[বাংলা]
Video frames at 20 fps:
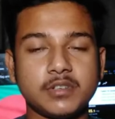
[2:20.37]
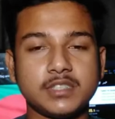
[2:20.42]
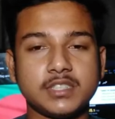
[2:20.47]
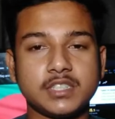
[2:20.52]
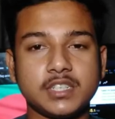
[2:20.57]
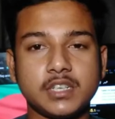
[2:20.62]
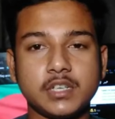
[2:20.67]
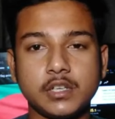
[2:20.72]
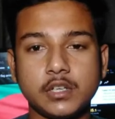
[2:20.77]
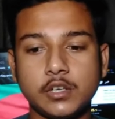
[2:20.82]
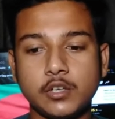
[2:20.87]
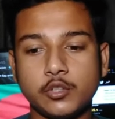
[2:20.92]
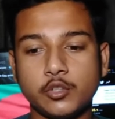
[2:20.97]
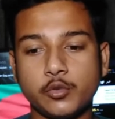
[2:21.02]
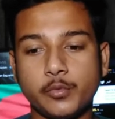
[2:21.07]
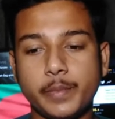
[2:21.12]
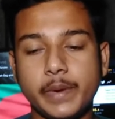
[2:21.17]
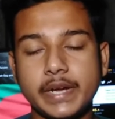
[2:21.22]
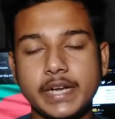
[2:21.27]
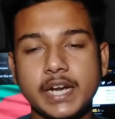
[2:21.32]
হয়েছে
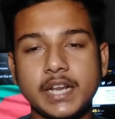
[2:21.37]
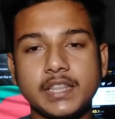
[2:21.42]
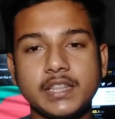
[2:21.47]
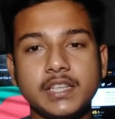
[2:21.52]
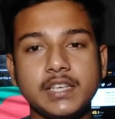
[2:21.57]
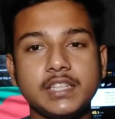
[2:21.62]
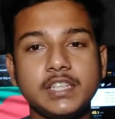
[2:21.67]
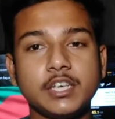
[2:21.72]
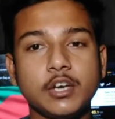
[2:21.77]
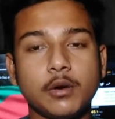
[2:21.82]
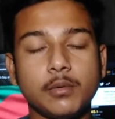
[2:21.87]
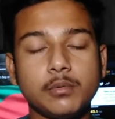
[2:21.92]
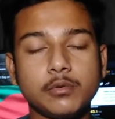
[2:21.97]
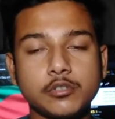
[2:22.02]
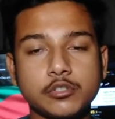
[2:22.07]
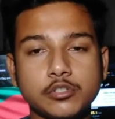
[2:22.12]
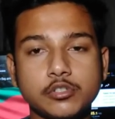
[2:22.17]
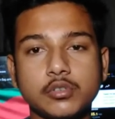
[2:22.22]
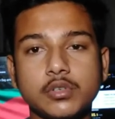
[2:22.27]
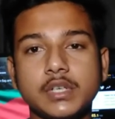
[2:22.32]
তো ব্যাটারির দিক দিয়ে
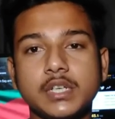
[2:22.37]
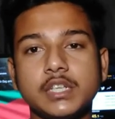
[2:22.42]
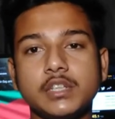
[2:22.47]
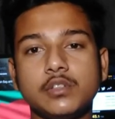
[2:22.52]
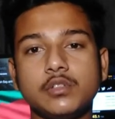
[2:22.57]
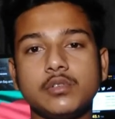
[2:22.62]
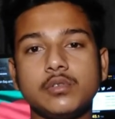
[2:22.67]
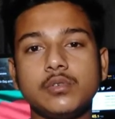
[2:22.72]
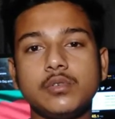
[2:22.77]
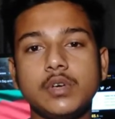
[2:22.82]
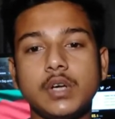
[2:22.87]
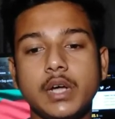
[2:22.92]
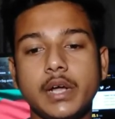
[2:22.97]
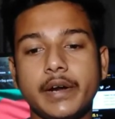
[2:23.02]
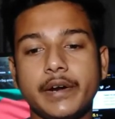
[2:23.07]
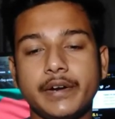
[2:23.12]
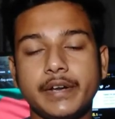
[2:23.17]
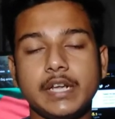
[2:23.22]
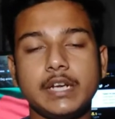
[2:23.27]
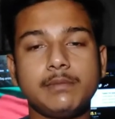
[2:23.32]
অবশ্যই কিন্তু
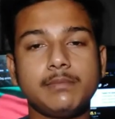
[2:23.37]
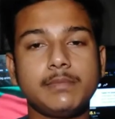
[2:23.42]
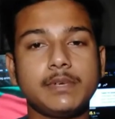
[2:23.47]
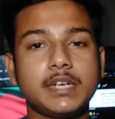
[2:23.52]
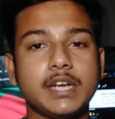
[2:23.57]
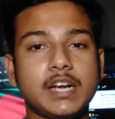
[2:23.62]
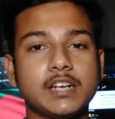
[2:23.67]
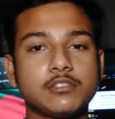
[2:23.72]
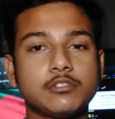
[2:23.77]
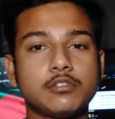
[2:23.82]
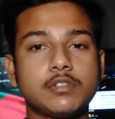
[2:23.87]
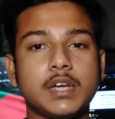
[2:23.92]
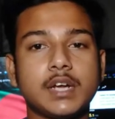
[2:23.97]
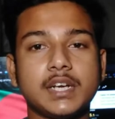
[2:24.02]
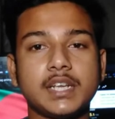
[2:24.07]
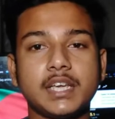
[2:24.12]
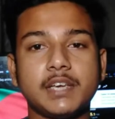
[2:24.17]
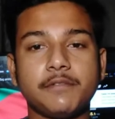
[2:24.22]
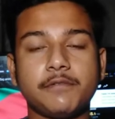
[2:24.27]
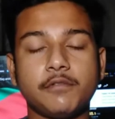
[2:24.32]
রিয়েলমি নার্সো
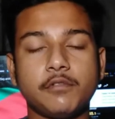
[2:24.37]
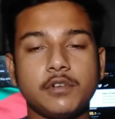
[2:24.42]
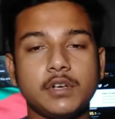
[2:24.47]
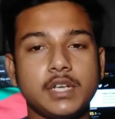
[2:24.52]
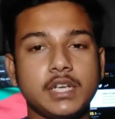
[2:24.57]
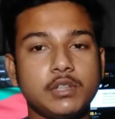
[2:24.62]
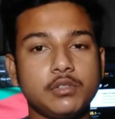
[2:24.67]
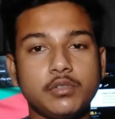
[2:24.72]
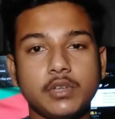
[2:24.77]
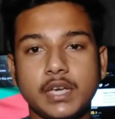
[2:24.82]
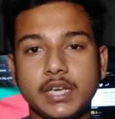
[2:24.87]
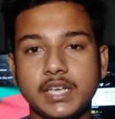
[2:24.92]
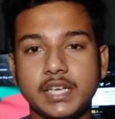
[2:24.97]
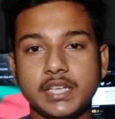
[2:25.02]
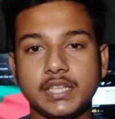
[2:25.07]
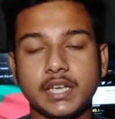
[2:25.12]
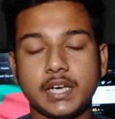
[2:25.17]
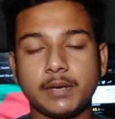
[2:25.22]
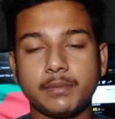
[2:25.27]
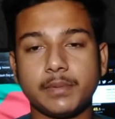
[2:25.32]
থার্টি এ ফোনটি কিন্তু
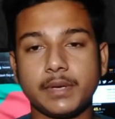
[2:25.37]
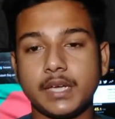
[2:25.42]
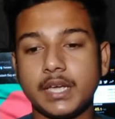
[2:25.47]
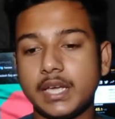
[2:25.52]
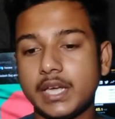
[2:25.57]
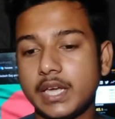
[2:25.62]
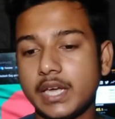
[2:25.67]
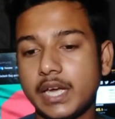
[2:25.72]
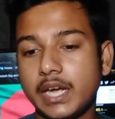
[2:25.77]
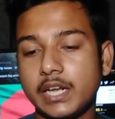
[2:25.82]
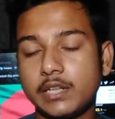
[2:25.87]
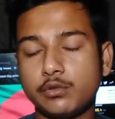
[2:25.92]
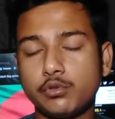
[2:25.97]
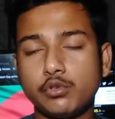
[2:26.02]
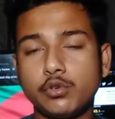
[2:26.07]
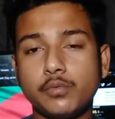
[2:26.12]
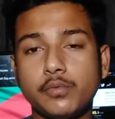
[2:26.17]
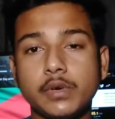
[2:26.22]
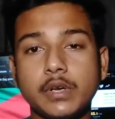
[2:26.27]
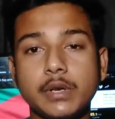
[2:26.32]
এগিয়ে থাকবে অ্যান্ড
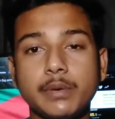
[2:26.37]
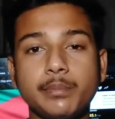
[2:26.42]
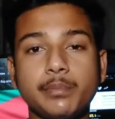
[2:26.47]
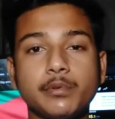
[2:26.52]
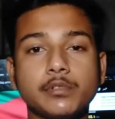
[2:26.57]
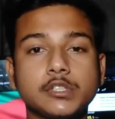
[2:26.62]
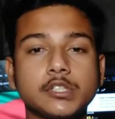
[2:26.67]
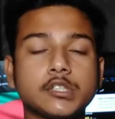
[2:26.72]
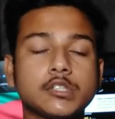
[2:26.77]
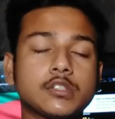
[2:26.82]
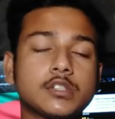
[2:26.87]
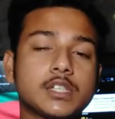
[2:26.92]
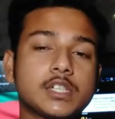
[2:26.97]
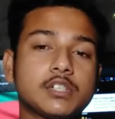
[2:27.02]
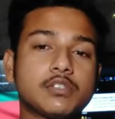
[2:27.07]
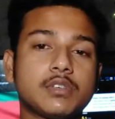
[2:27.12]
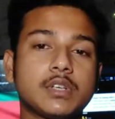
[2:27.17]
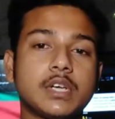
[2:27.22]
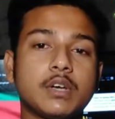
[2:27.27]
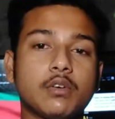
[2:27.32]
দুটো ফোনের প্রসেসর
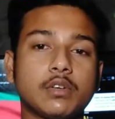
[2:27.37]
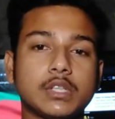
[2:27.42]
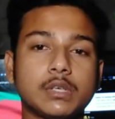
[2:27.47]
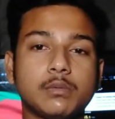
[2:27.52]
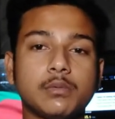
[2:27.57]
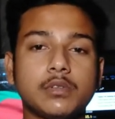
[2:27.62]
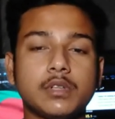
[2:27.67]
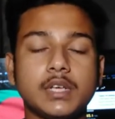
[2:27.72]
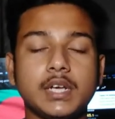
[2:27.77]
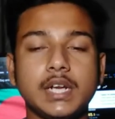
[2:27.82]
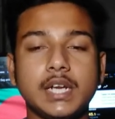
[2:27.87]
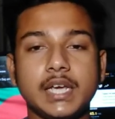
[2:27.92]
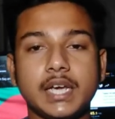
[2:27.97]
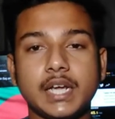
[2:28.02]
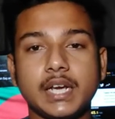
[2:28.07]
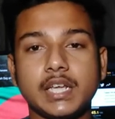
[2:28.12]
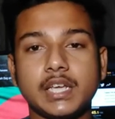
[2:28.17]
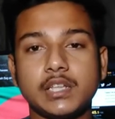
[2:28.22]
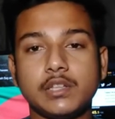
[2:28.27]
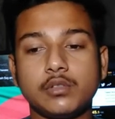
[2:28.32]
সেকশন নিয়ে কথা বলতে গেলে
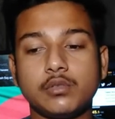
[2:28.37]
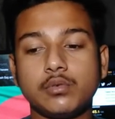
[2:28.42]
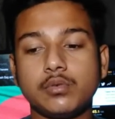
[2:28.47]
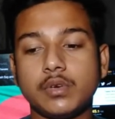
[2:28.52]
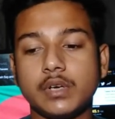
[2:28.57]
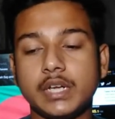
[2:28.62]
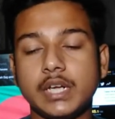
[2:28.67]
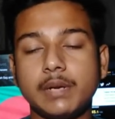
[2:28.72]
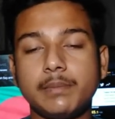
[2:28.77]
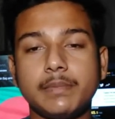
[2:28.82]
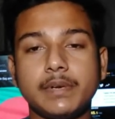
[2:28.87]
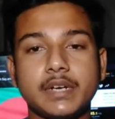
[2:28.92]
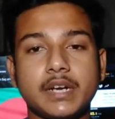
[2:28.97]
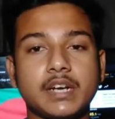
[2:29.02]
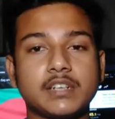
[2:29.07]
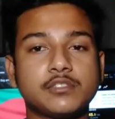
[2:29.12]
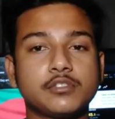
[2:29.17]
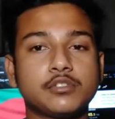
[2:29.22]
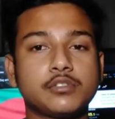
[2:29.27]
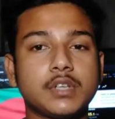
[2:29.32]
এখানে কিন্তু রিয়েলমি
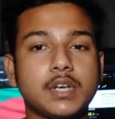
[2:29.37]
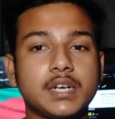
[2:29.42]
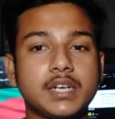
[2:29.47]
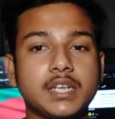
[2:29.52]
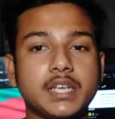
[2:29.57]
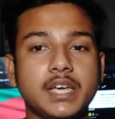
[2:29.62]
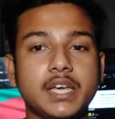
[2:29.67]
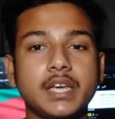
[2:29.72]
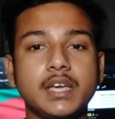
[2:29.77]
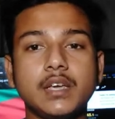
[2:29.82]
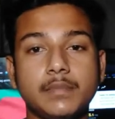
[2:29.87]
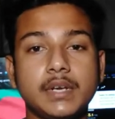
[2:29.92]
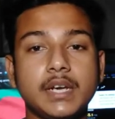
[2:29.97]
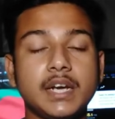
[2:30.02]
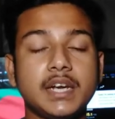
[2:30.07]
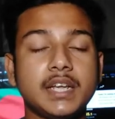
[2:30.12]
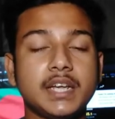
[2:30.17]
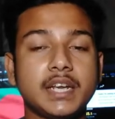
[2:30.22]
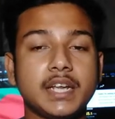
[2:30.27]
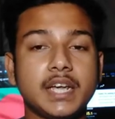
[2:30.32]
নার্সো থার্টি এ
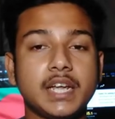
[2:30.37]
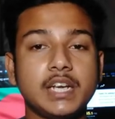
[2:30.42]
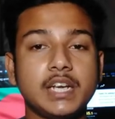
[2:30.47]
মিরাটেকের